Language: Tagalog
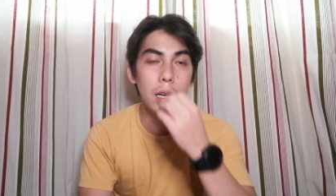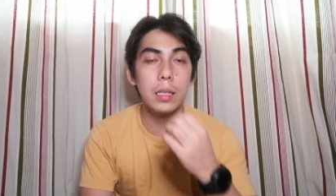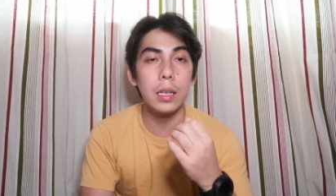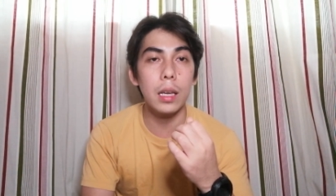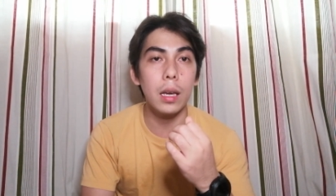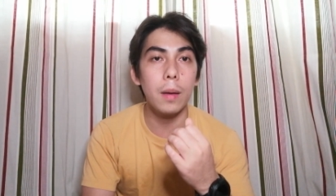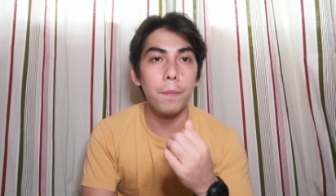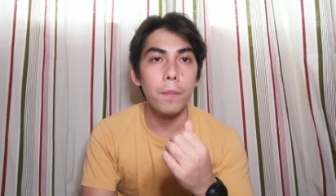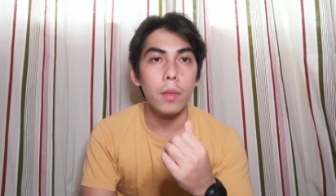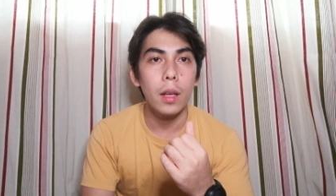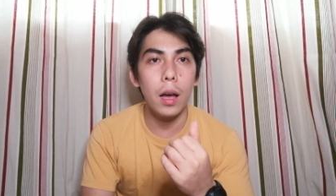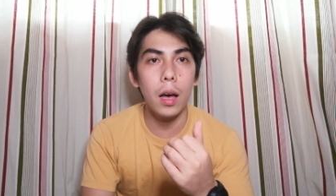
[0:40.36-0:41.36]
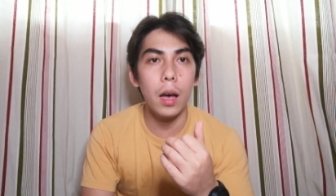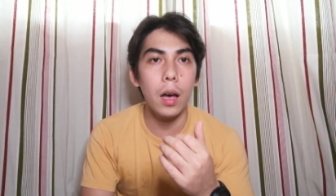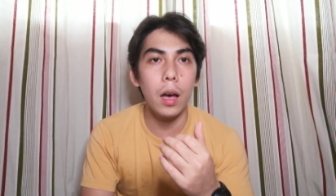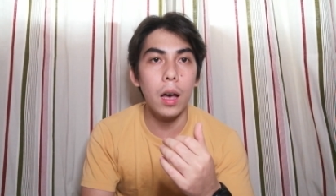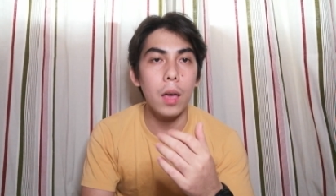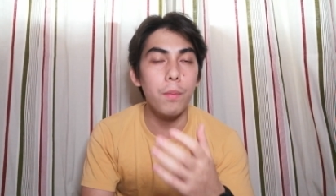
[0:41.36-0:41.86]
Kasi,
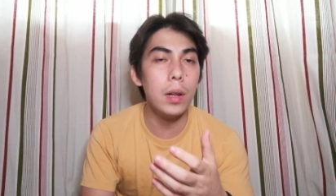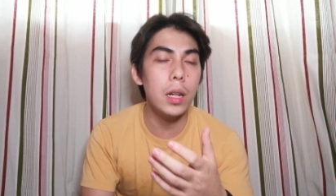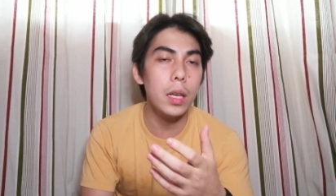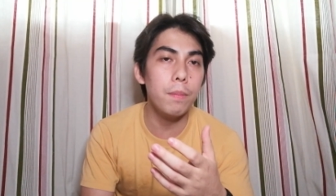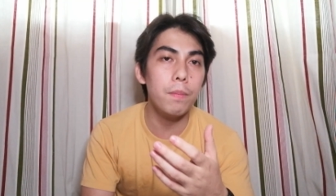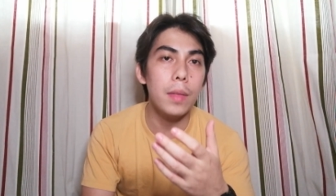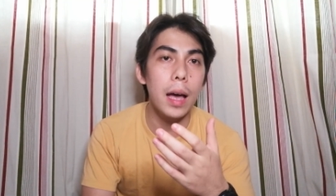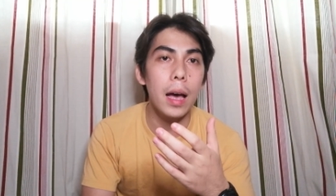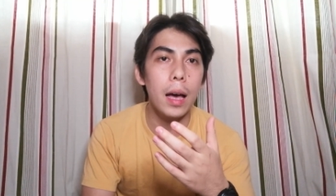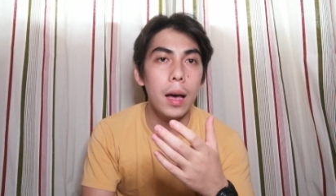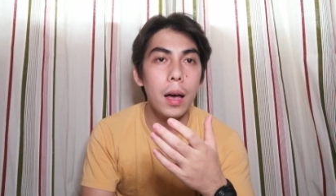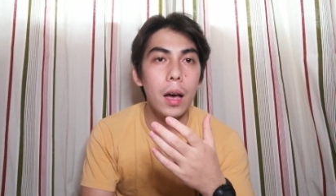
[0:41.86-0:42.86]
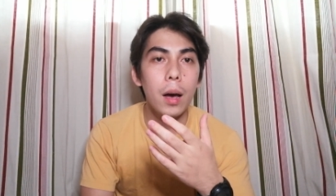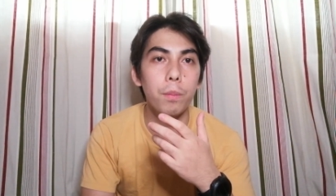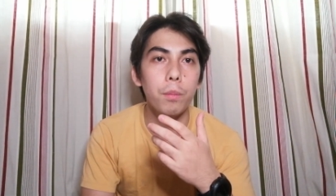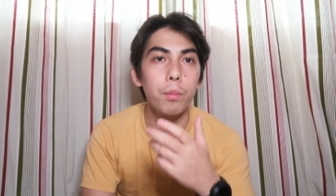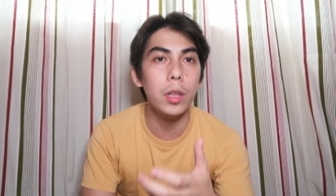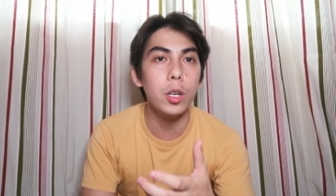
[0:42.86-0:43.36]
uh, I believe na
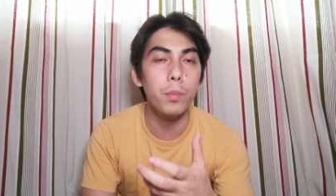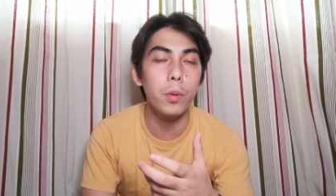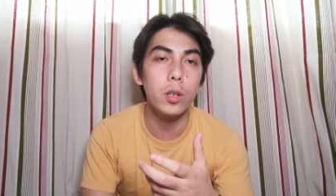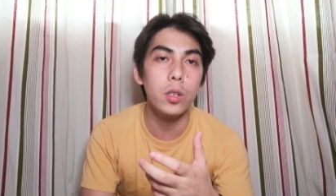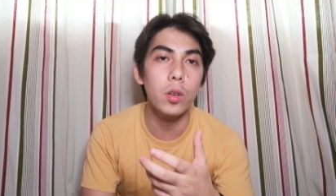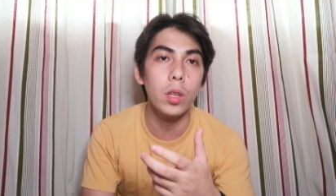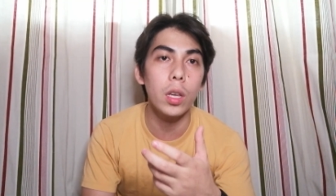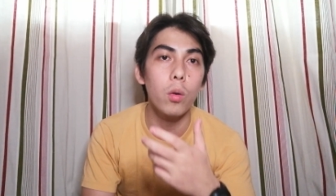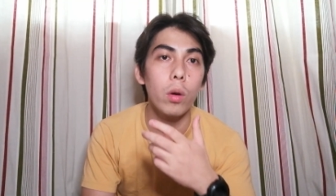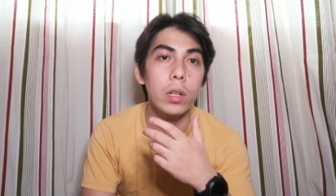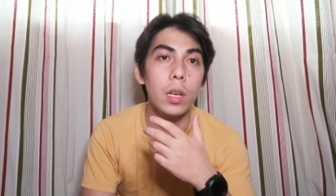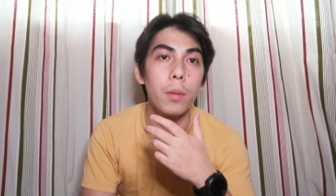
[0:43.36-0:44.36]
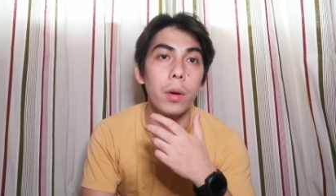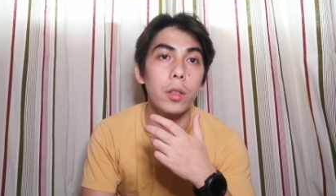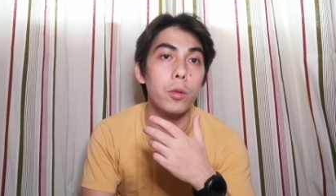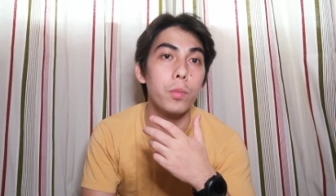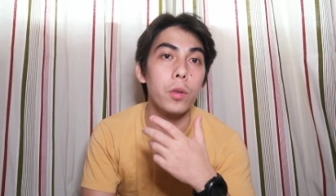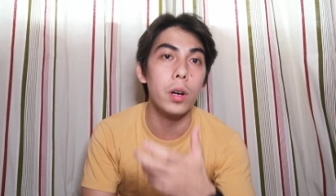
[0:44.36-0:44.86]
better person equals a
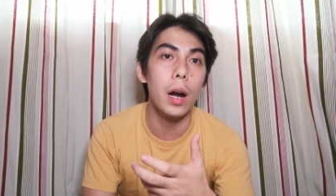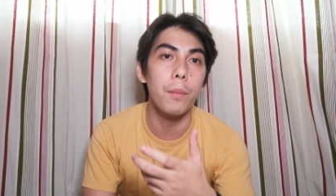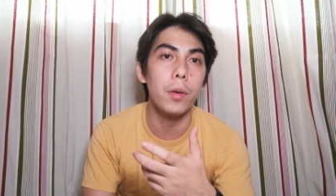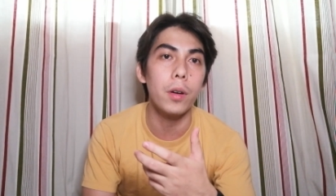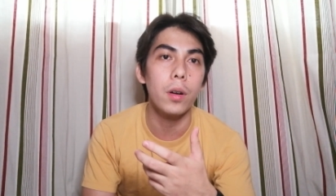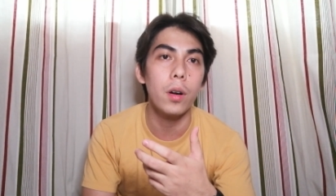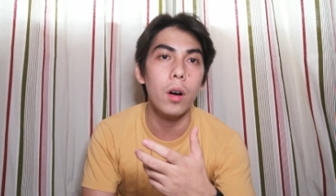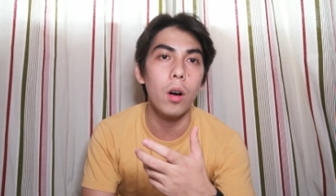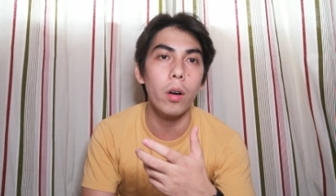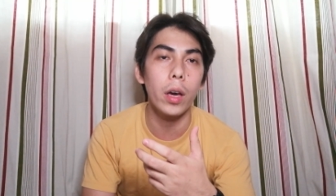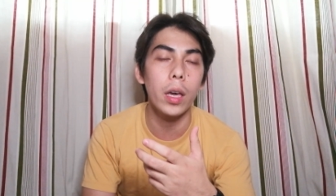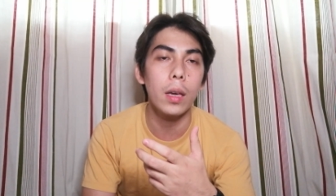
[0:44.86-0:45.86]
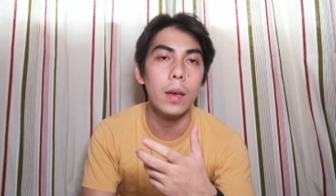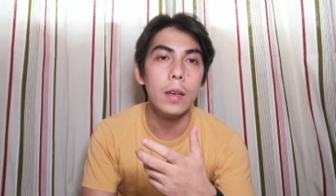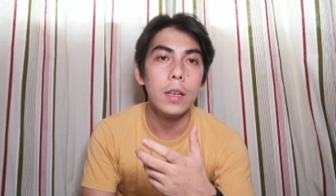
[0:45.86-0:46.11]
better programmer. Okay?